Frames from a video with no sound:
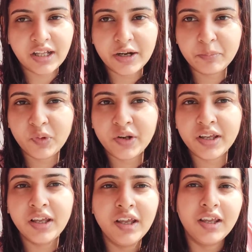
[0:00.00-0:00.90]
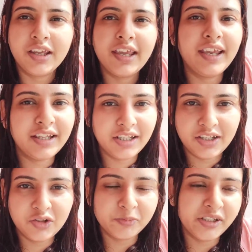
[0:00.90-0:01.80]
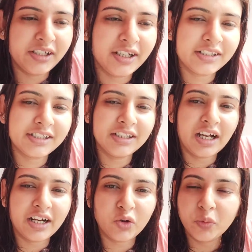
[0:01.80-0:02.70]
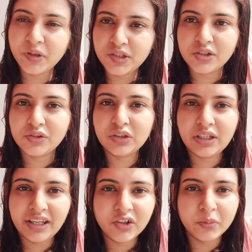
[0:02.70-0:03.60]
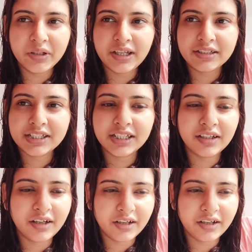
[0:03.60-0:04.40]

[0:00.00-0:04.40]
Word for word: তারপরে খেয়ে দিয়ে ঘুমিয়ে গেছি আর অভিক যেহেতু নেই অভিক গেছে